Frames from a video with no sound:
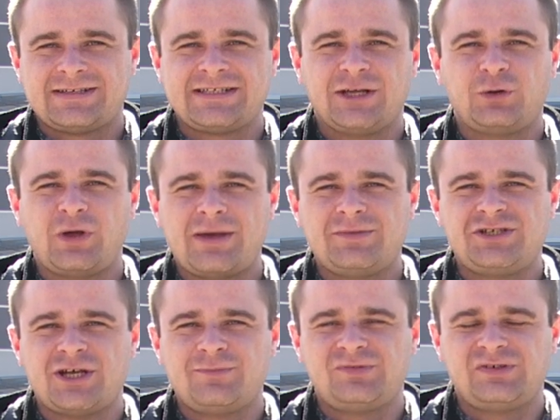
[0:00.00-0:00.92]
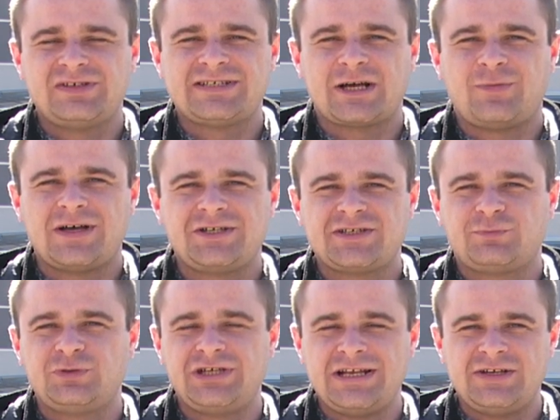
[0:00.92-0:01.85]
Znajdujemy się przy zakładzie
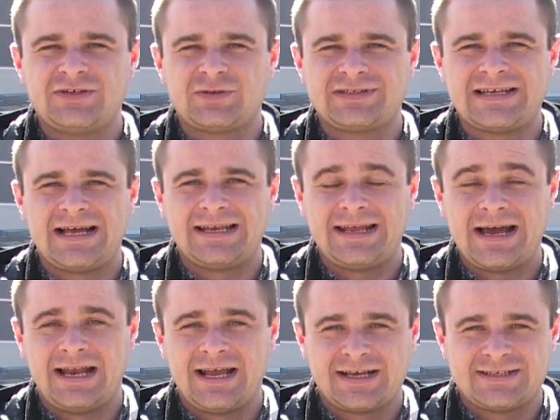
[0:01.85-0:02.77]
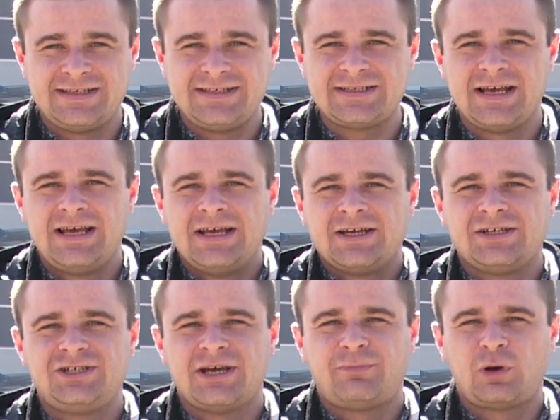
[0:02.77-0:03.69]
spółdzielni socjalnej Alexis,
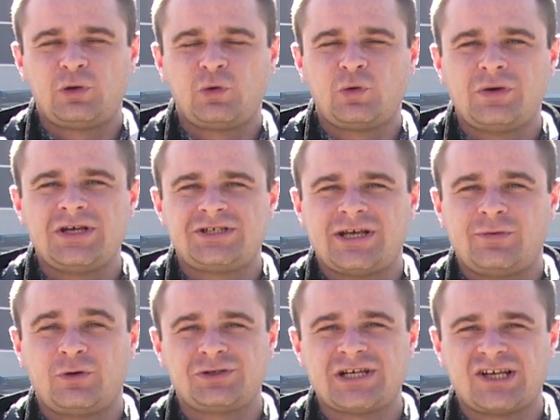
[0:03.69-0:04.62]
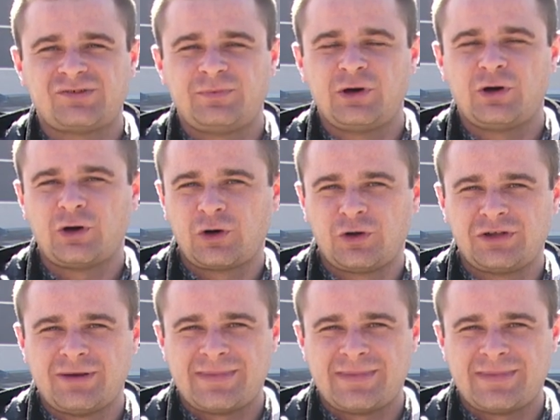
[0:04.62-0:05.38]
gdzie produkuje się chociażby ochronne